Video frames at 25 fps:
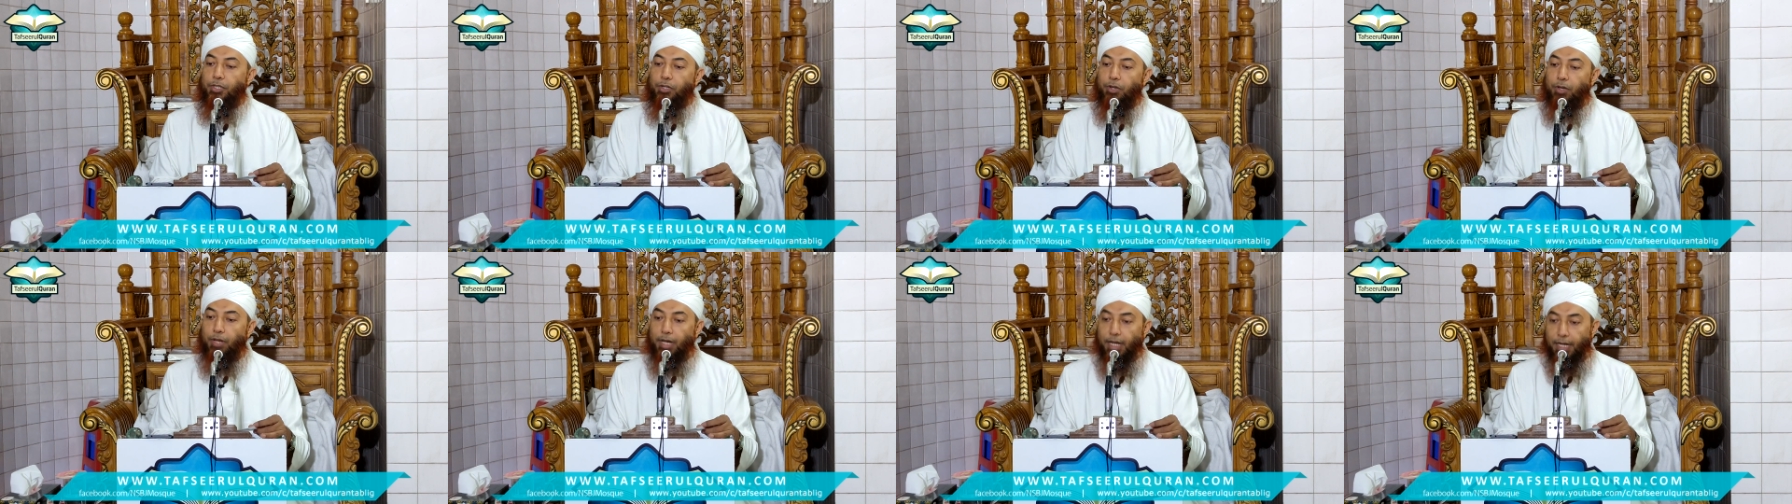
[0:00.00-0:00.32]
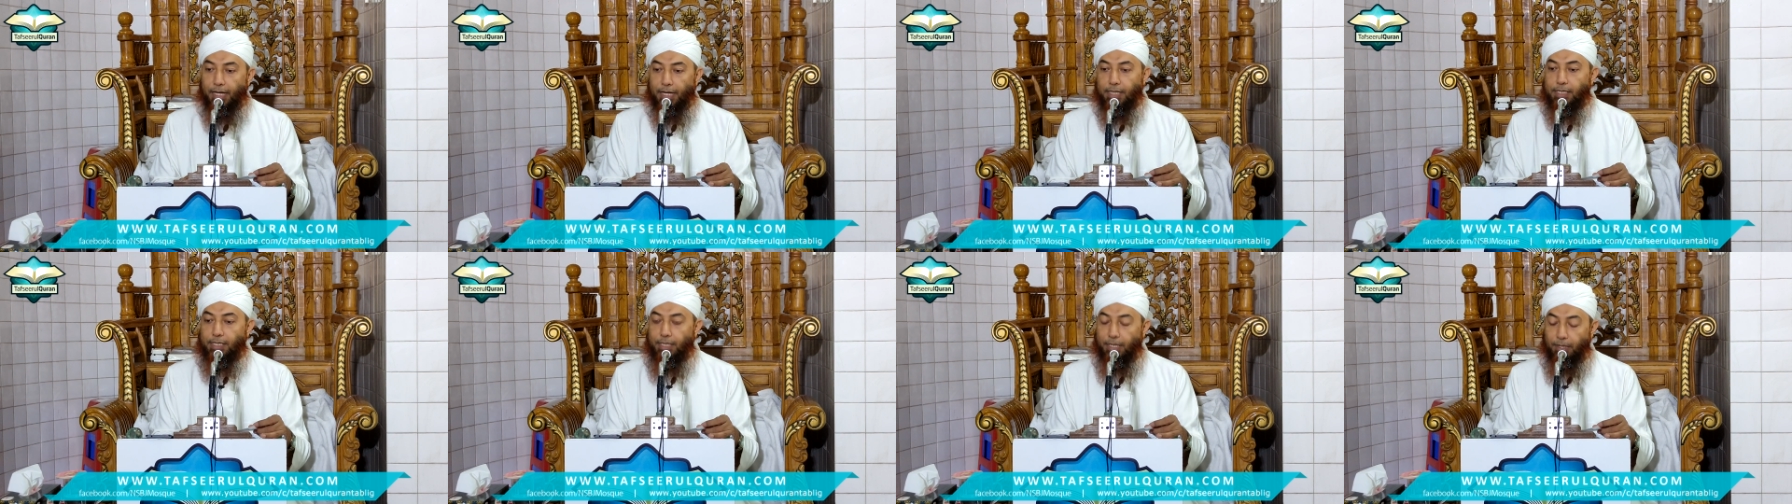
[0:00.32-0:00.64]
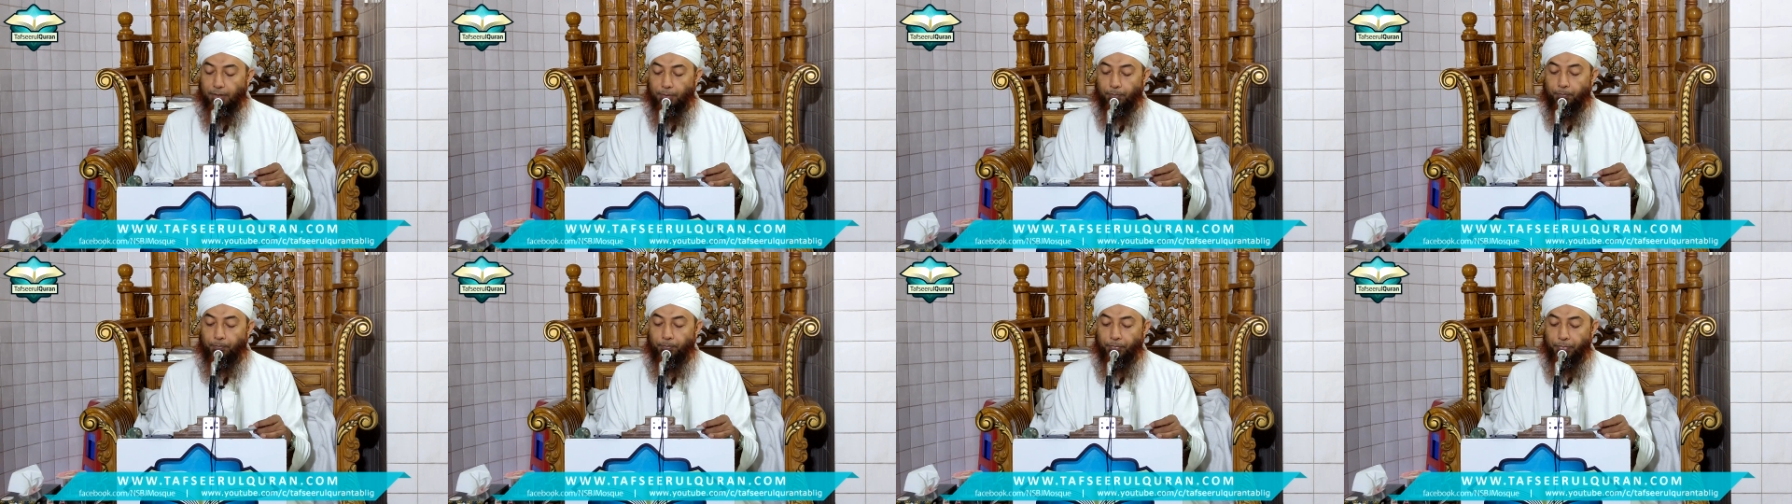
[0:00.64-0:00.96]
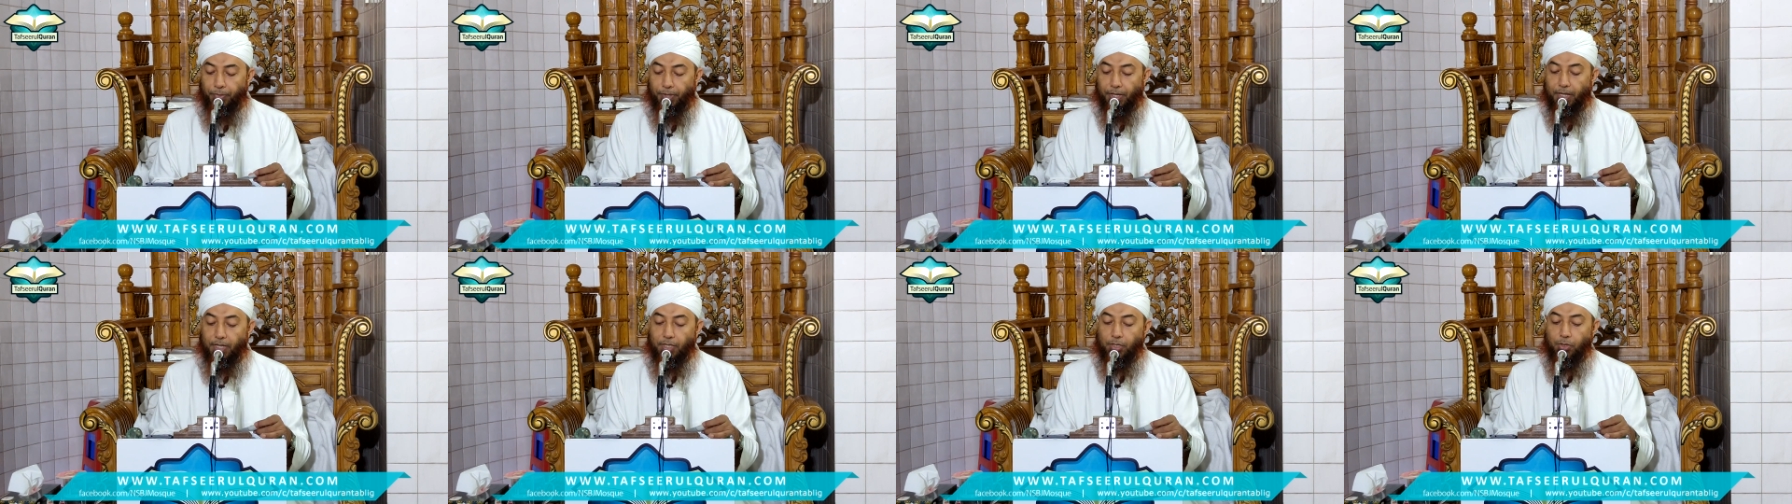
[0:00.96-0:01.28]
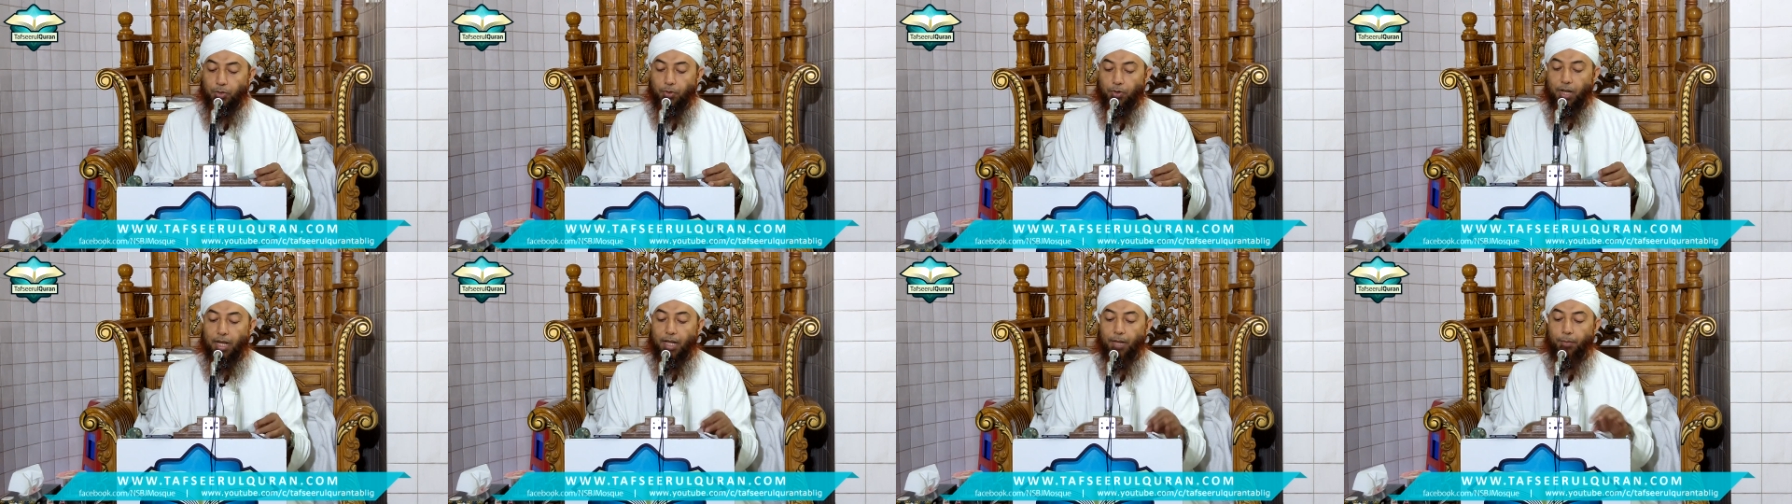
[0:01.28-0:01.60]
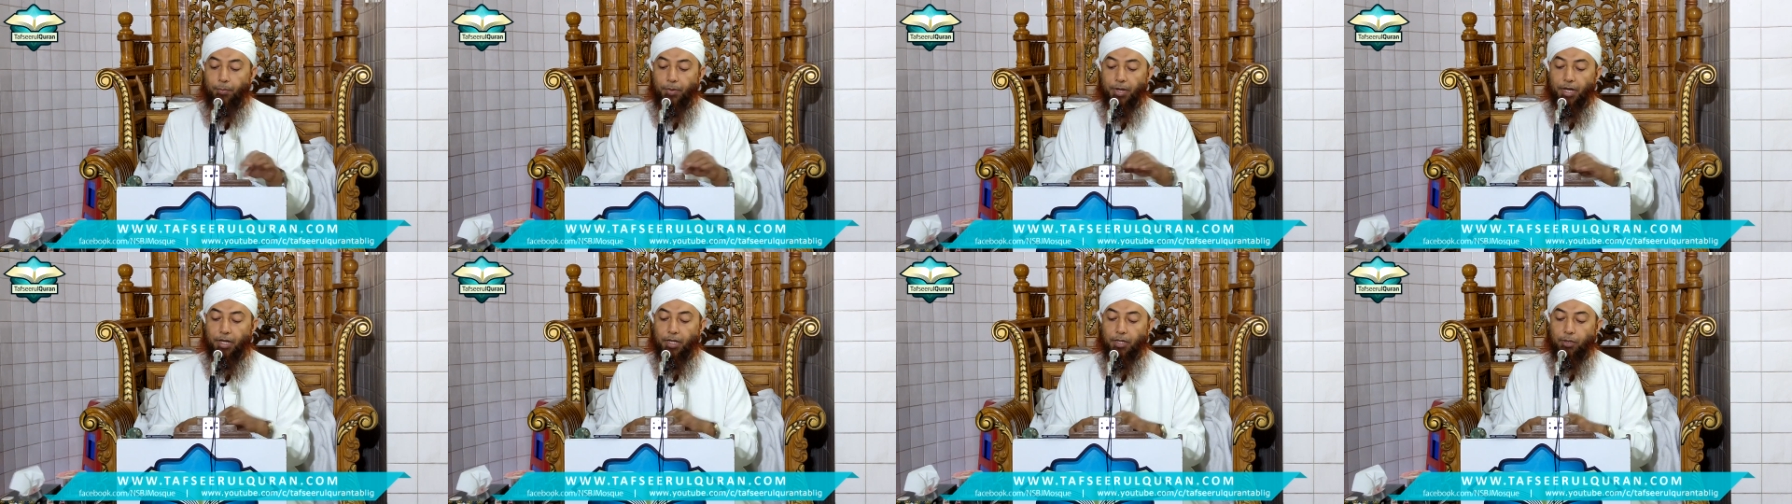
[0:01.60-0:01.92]
বিষয় রেখেছেন এই জন্য
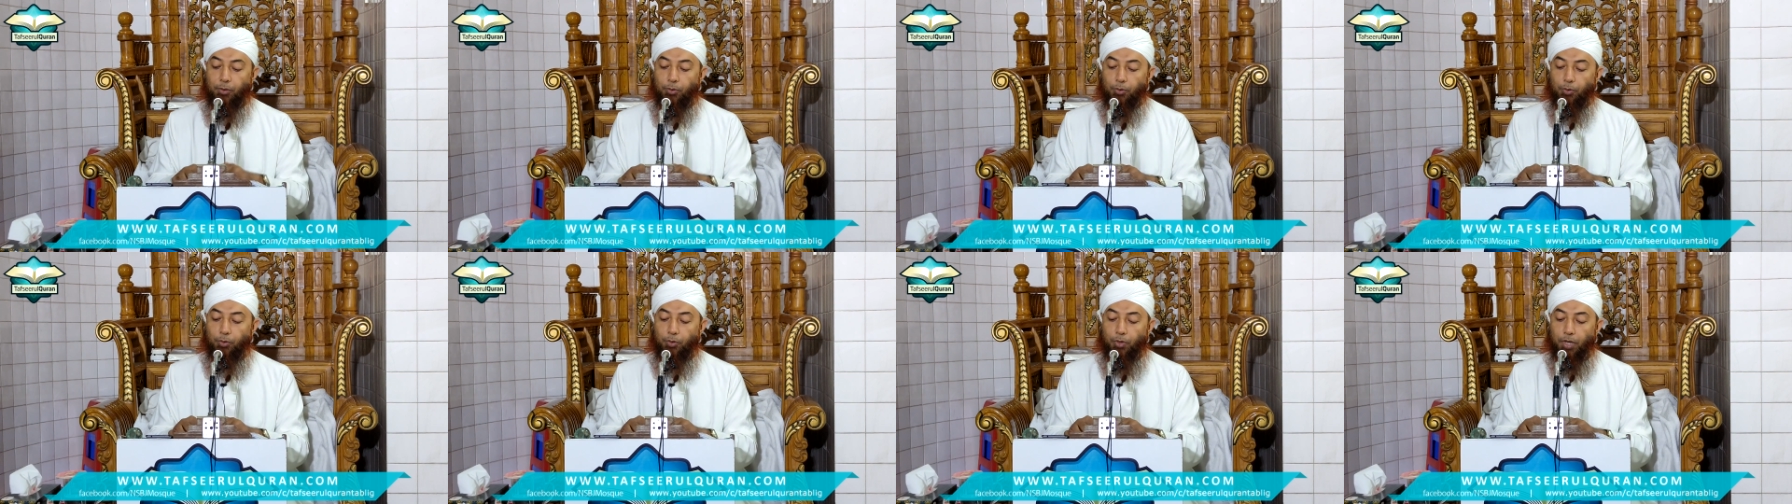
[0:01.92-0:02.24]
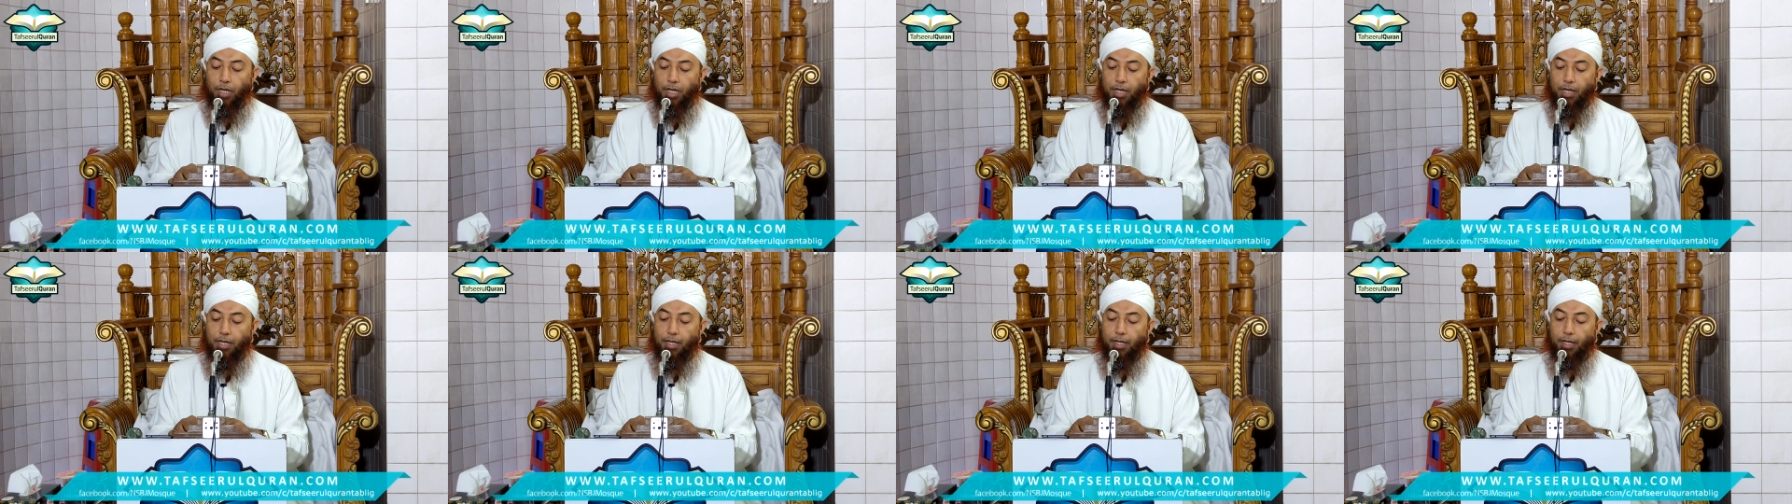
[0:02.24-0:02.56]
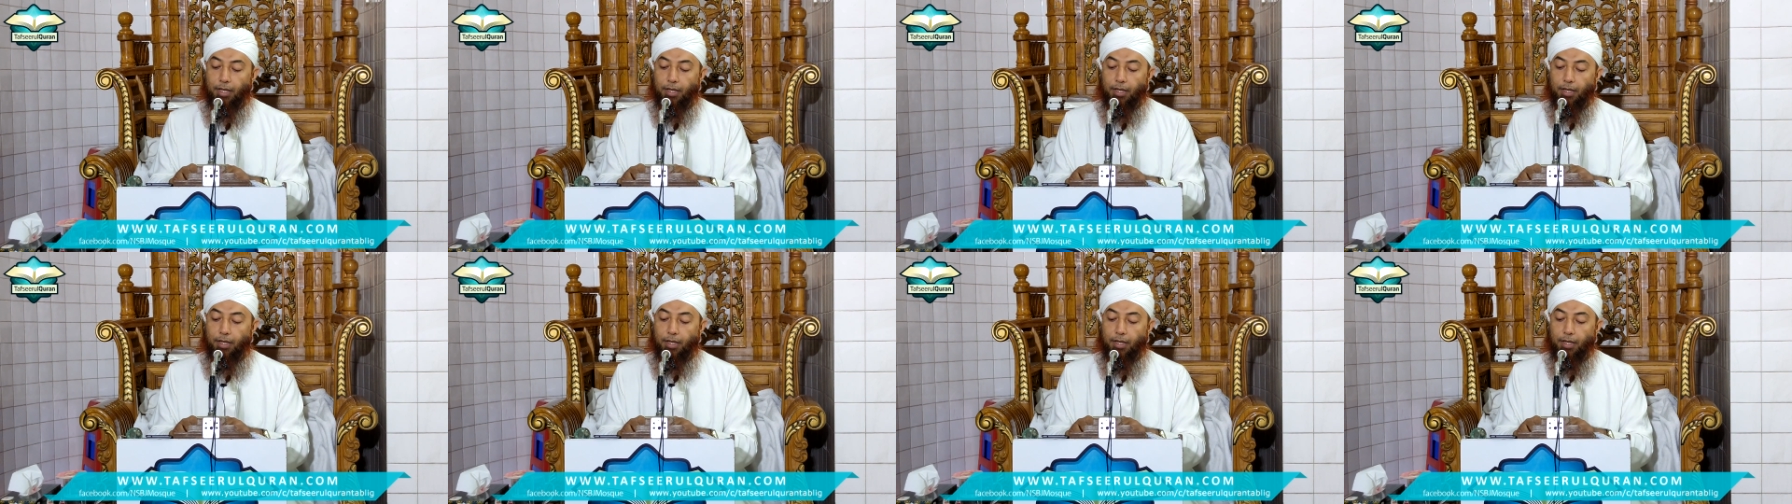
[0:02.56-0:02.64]
আল্লাপাক এগুলোকে